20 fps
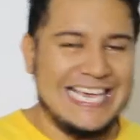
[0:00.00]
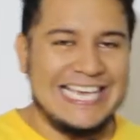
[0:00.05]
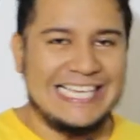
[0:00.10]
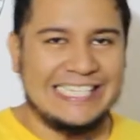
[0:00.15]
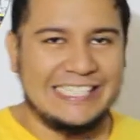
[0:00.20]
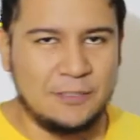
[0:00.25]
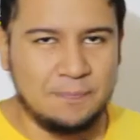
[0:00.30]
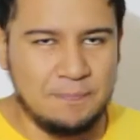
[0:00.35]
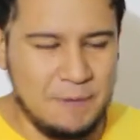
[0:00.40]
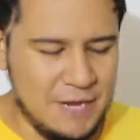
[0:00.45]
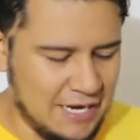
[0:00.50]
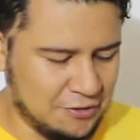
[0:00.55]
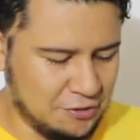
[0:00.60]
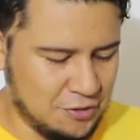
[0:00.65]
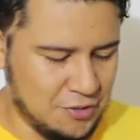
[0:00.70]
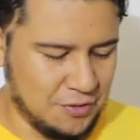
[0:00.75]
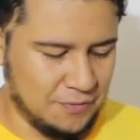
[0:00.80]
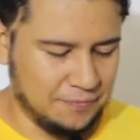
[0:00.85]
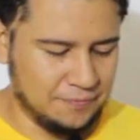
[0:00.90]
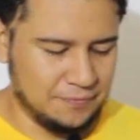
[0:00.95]

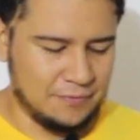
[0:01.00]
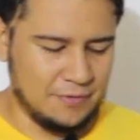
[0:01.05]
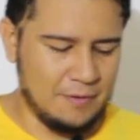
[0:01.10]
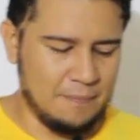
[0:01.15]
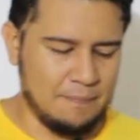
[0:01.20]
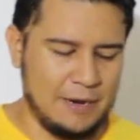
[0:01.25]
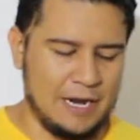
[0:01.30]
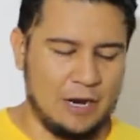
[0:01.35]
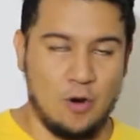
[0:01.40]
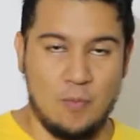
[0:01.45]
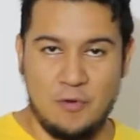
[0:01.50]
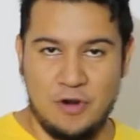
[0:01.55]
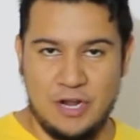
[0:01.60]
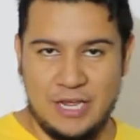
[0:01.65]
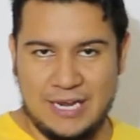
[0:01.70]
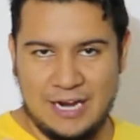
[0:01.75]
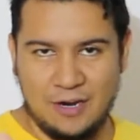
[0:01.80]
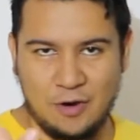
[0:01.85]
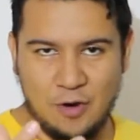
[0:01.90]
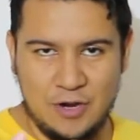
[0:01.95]
Inspiración para
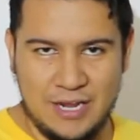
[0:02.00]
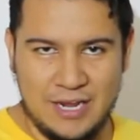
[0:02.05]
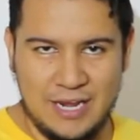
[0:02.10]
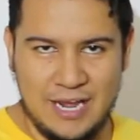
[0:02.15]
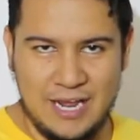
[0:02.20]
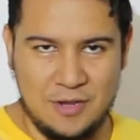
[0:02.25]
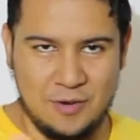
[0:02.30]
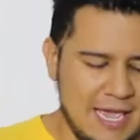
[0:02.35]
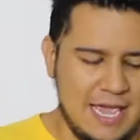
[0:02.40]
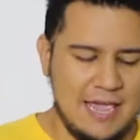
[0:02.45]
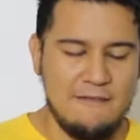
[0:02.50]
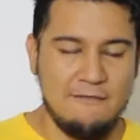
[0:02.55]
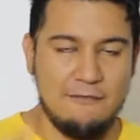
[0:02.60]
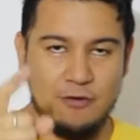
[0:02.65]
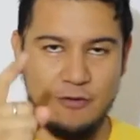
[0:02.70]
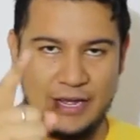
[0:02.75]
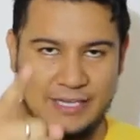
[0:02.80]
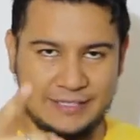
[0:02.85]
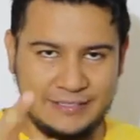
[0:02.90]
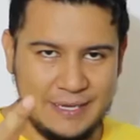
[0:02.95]
comunicar con ingenio,
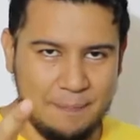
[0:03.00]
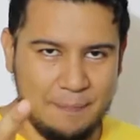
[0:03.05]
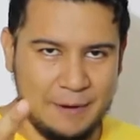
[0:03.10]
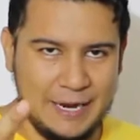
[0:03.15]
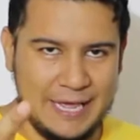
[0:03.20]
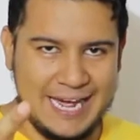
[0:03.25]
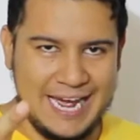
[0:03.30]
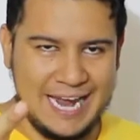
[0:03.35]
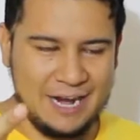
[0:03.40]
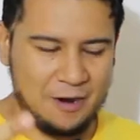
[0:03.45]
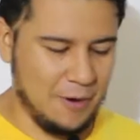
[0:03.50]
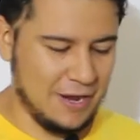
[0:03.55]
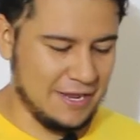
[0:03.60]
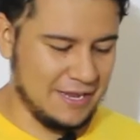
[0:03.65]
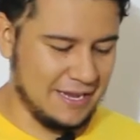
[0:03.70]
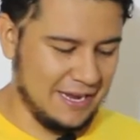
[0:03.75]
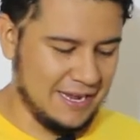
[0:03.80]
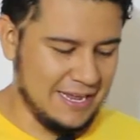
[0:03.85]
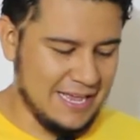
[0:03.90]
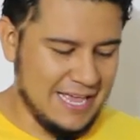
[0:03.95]
influencia para dejar
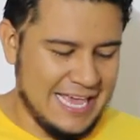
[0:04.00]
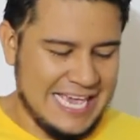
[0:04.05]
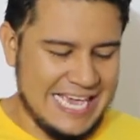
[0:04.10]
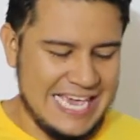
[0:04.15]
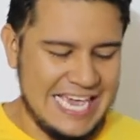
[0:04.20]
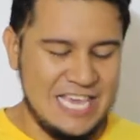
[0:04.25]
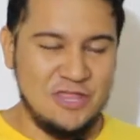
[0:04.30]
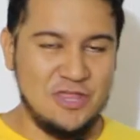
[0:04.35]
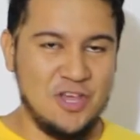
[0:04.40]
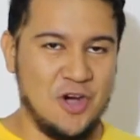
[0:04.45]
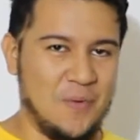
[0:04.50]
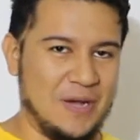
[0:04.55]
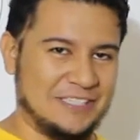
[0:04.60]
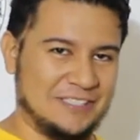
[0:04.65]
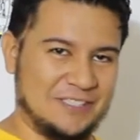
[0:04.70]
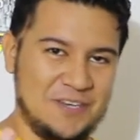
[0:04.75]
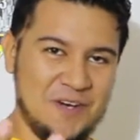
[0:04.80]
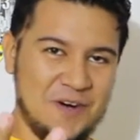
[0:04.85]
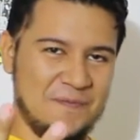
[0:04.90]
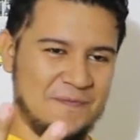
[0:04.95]
huella,
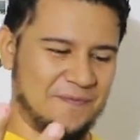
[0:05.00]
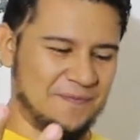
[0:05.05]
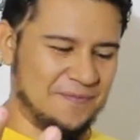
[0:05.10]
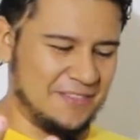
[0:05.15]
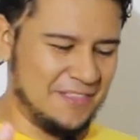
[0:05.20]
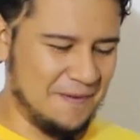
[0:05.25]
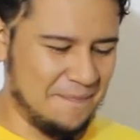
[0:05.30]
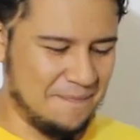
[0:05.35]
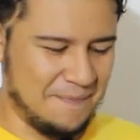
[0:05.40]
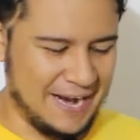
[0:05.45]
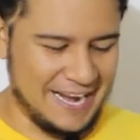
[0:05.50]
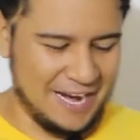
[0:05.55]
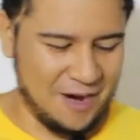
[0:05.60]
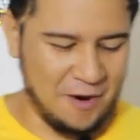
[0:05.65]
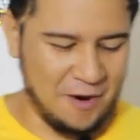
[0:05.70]
innovación para